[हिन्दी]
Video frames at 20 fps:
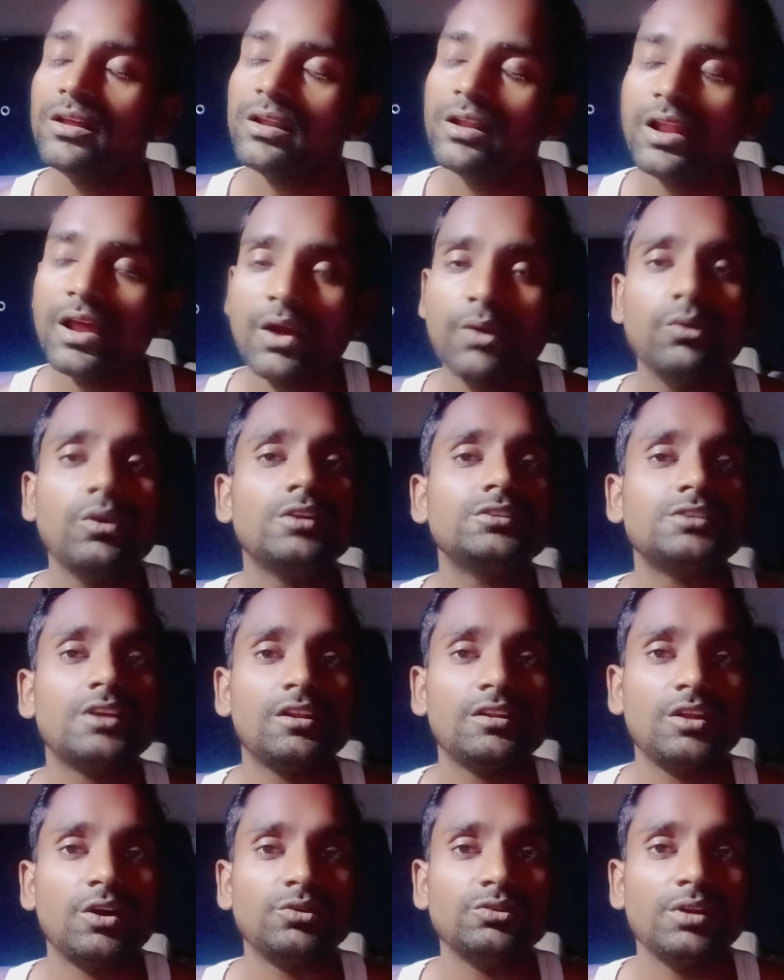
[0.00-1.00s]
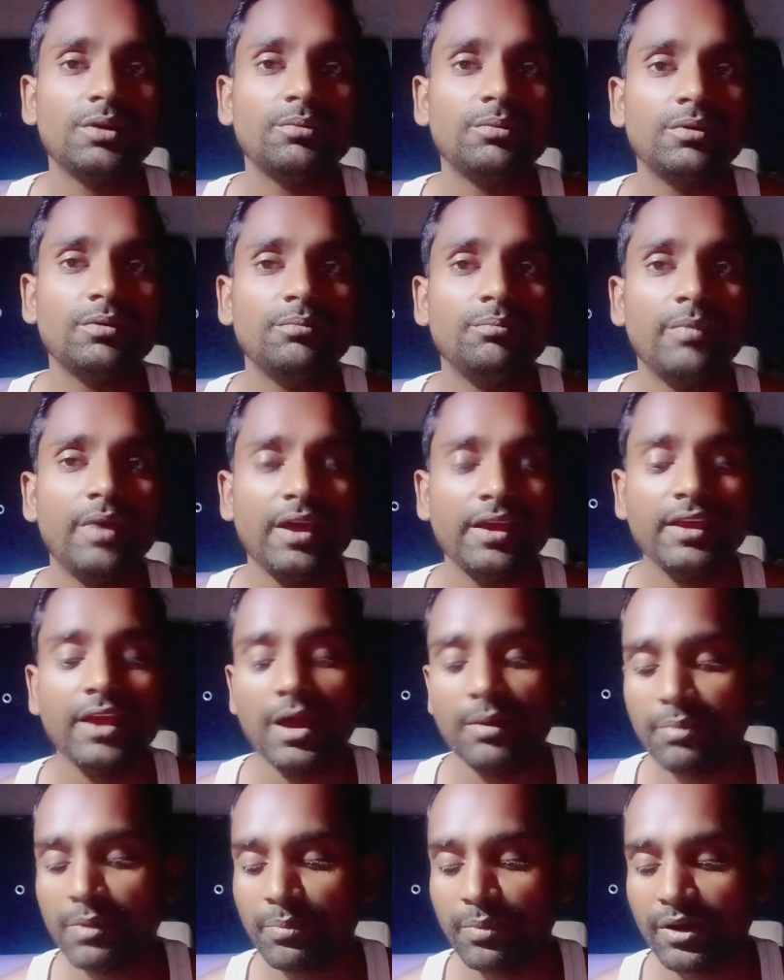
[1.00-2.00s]
रेगुलर चलता हूँ जब मैं
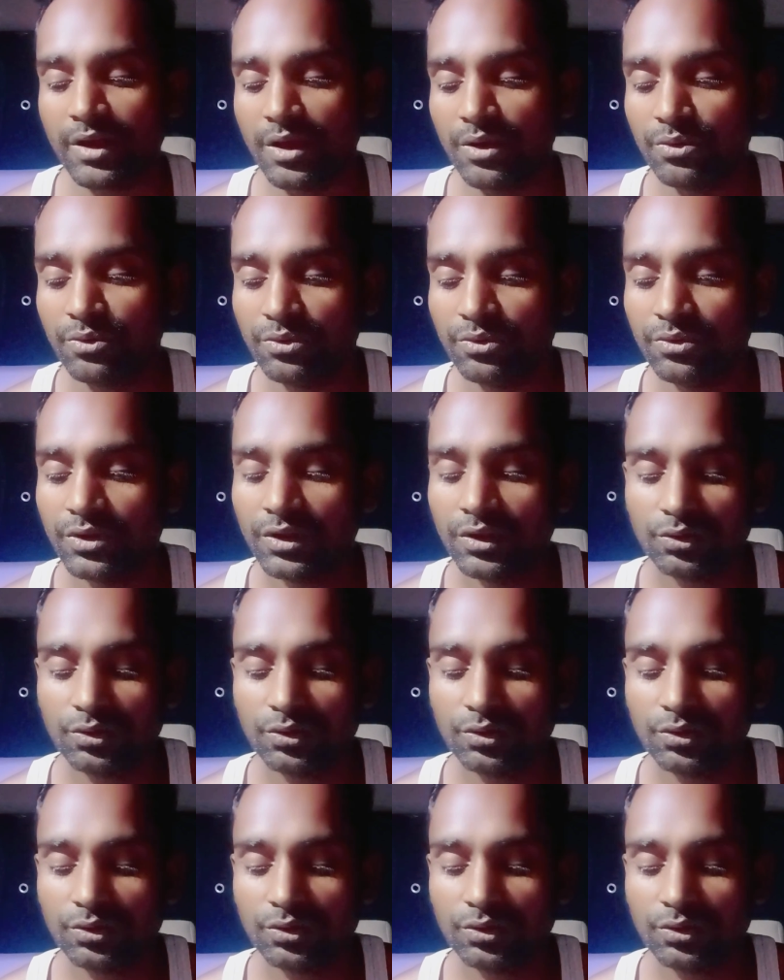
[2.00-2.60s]
यहाँ पे पड़ा हूँ